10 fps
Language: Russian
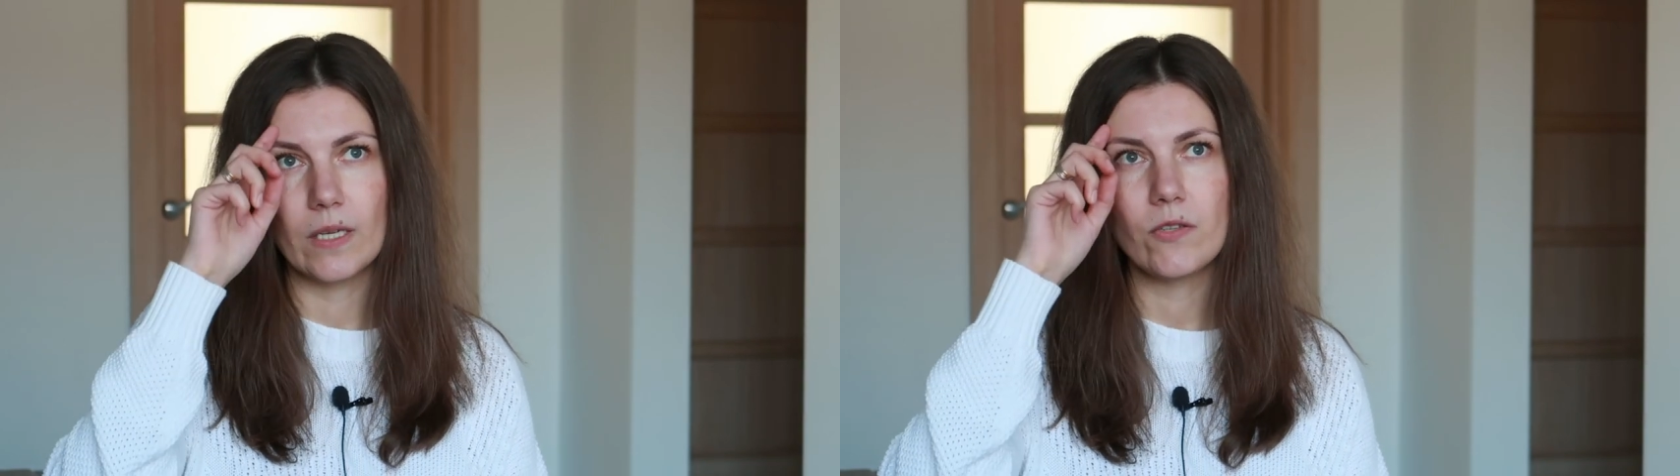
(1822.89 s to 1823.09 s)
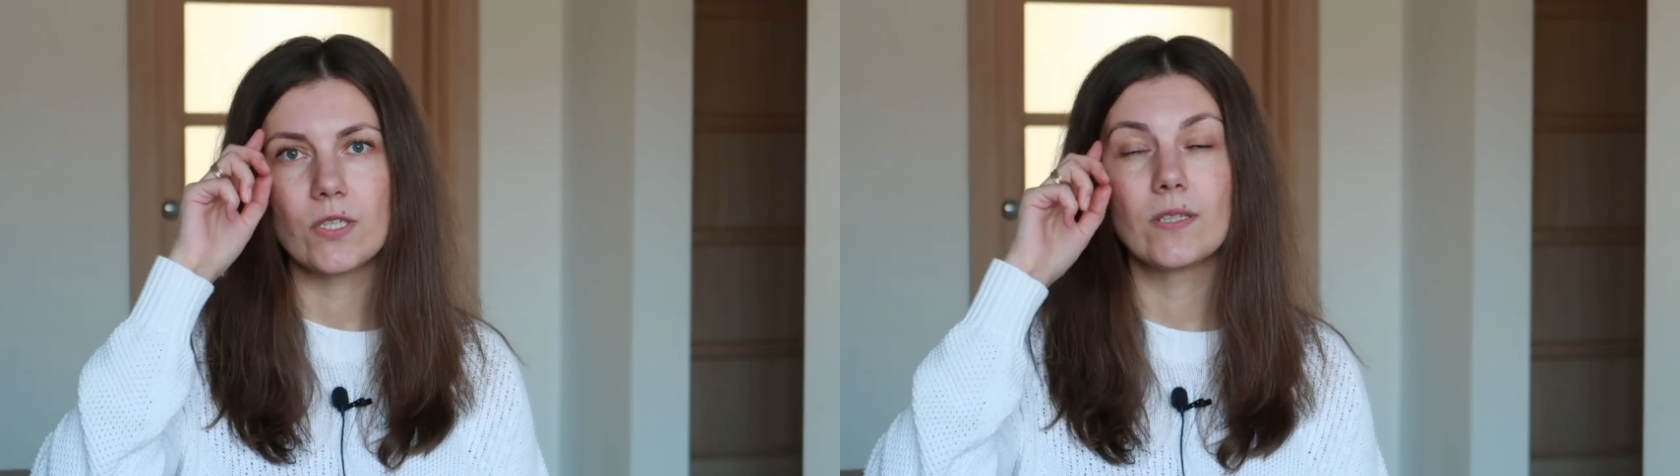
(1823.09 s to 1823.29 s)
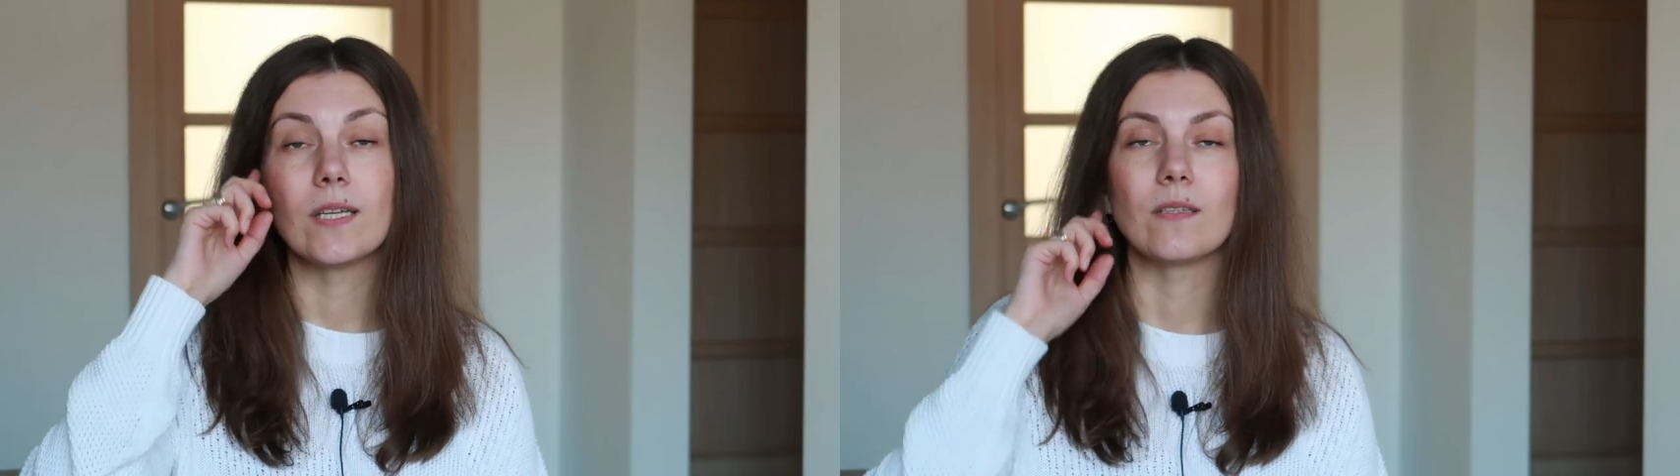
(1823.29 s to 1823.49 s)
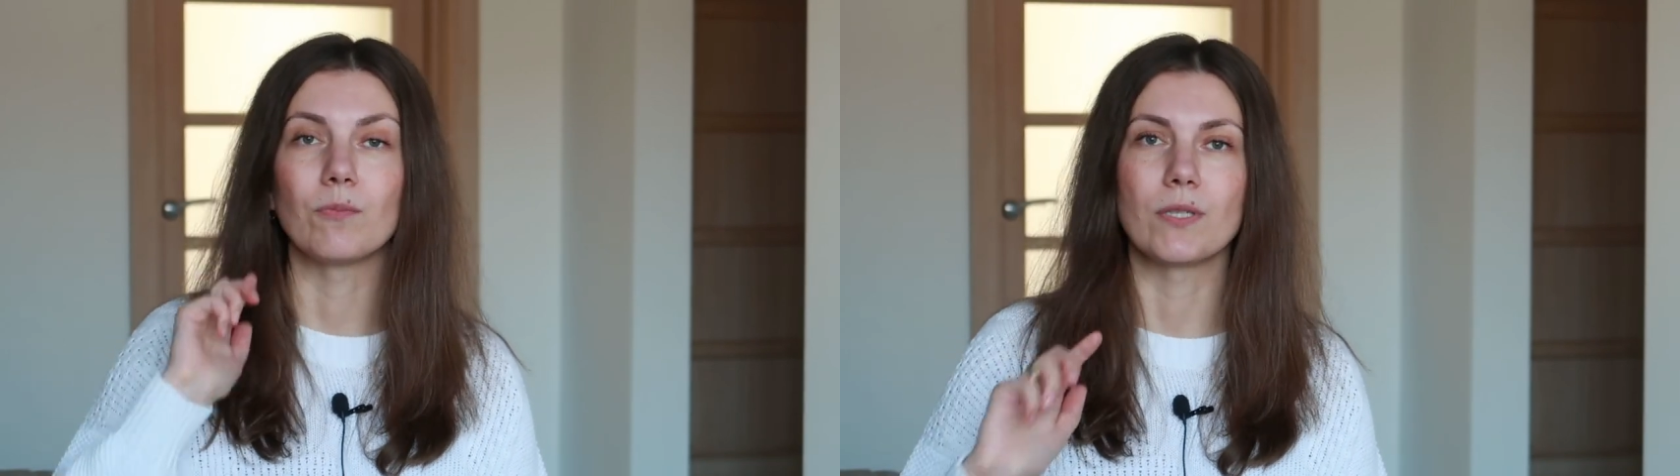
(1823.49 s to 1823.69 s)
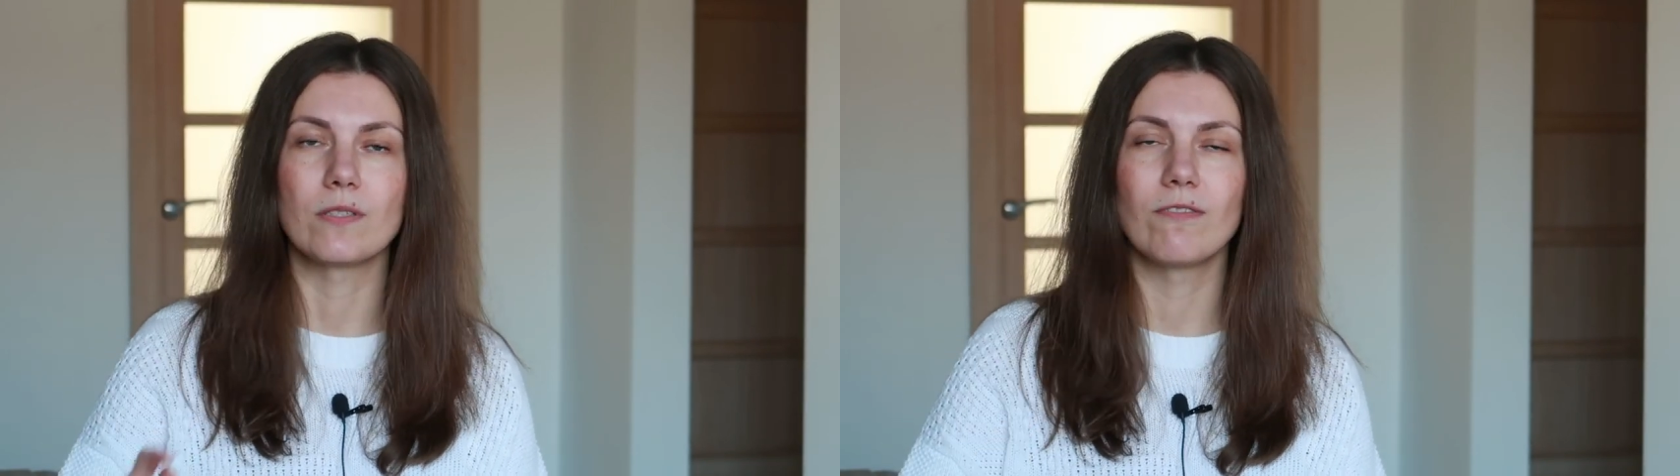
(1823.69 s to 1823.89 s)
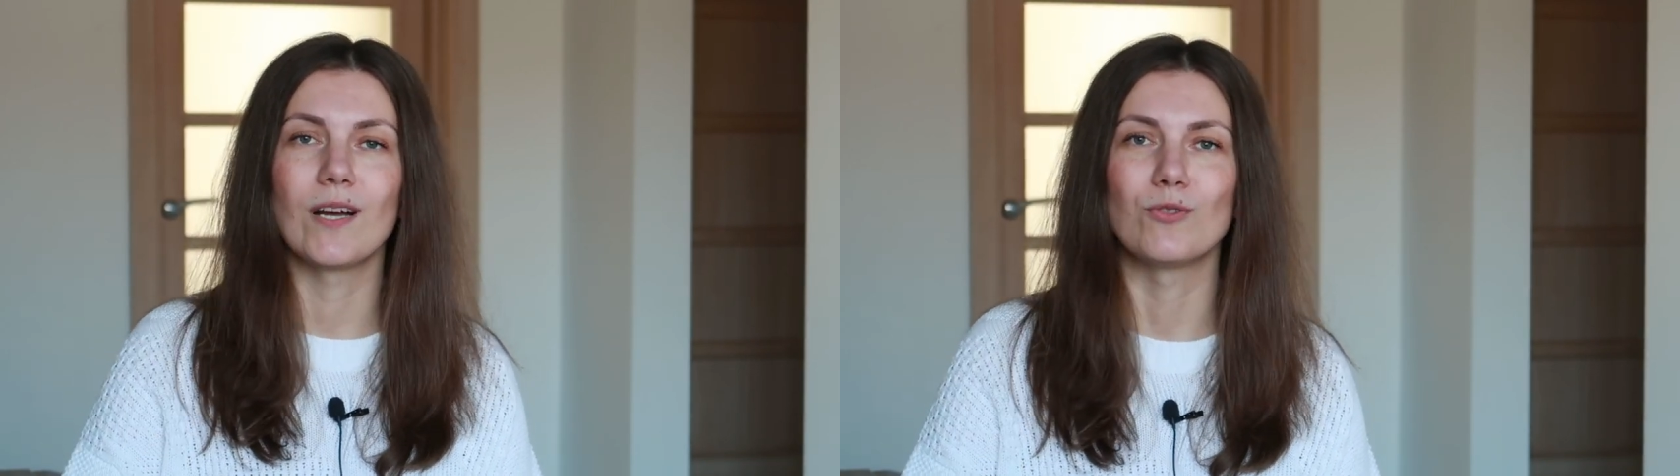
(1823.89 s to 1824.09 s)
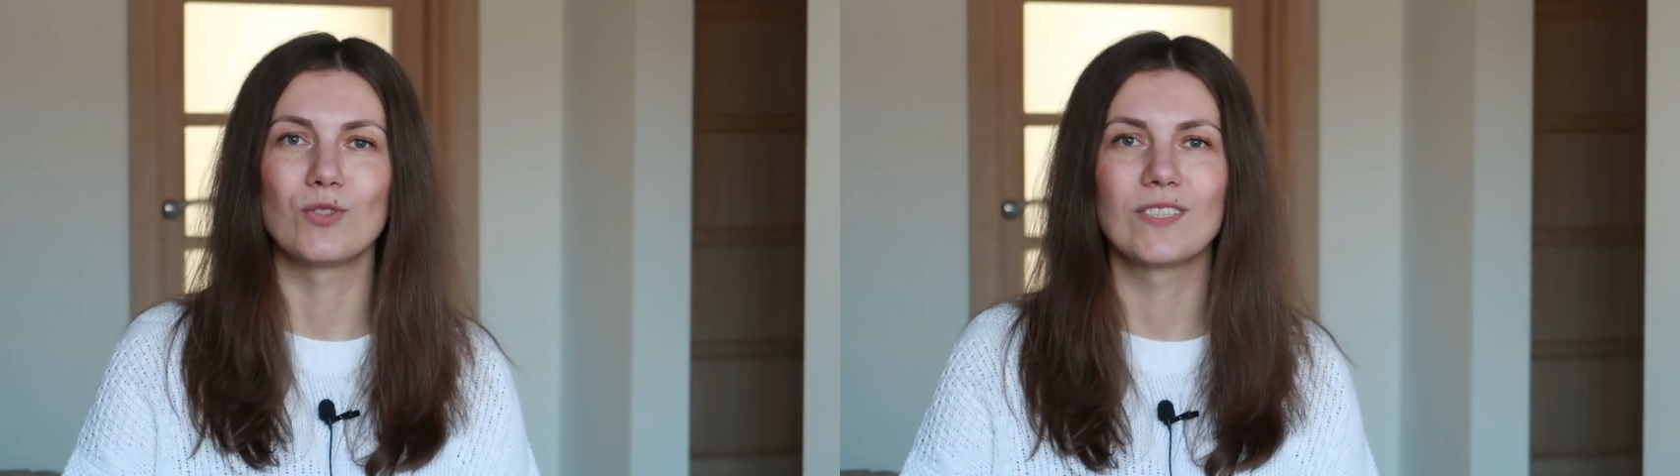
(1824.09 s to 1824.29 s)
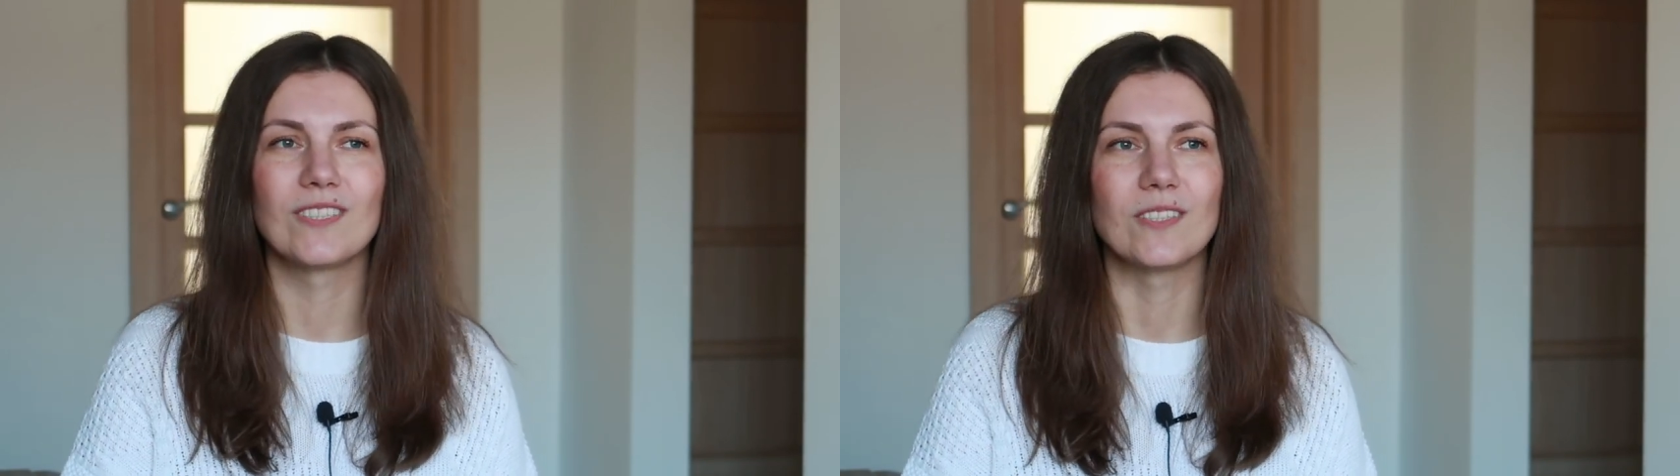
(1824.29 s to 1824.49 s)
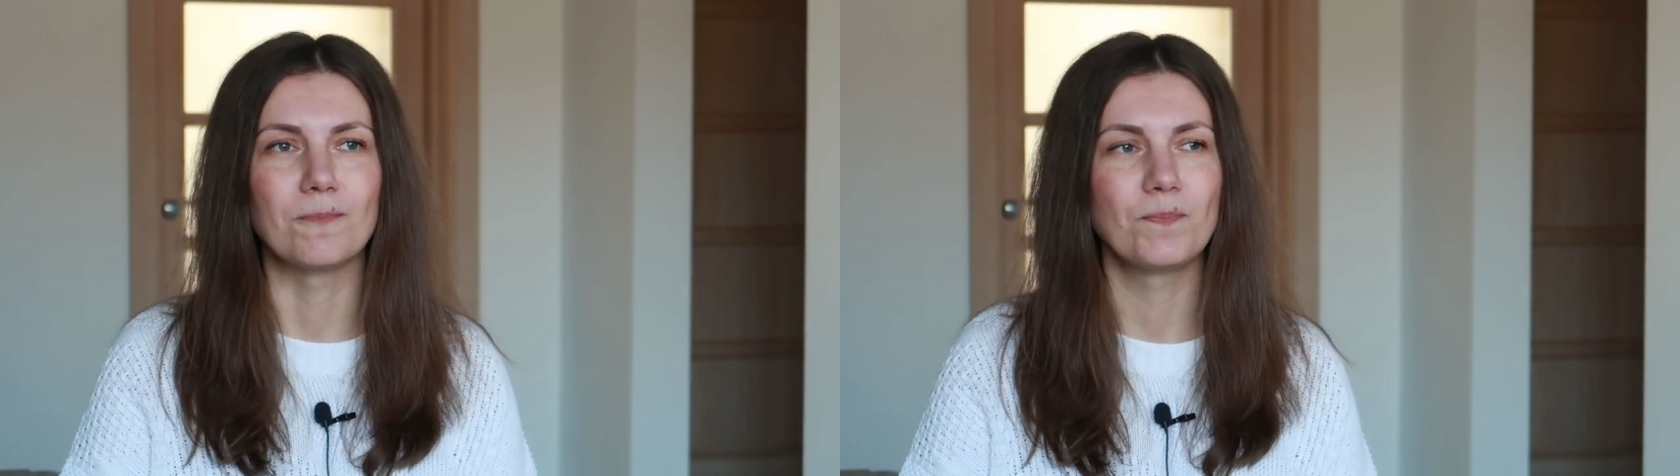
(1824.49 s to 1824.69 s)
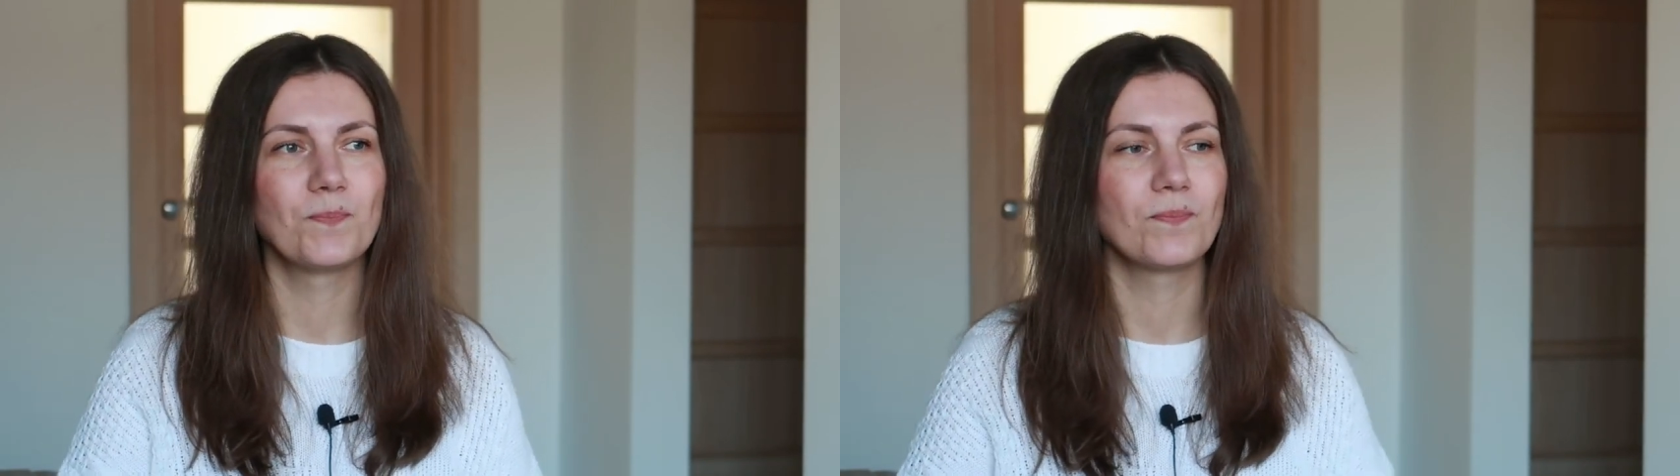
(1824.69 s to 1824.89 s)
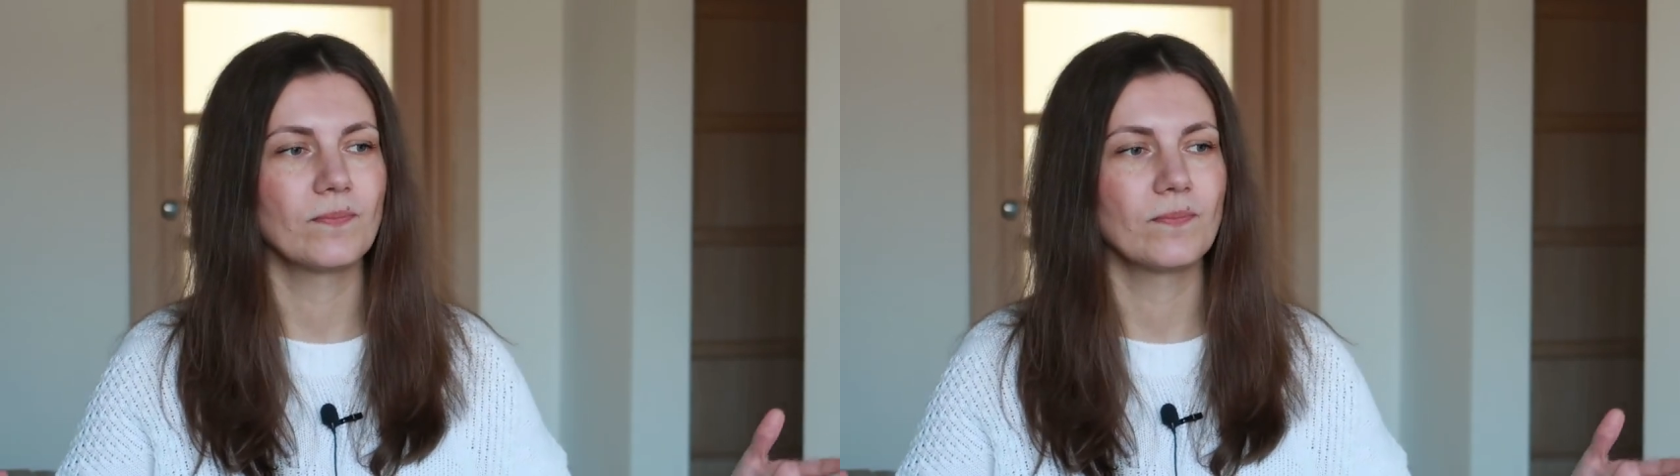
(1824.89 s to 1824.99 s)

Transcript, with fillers: Как всегда, там призывают к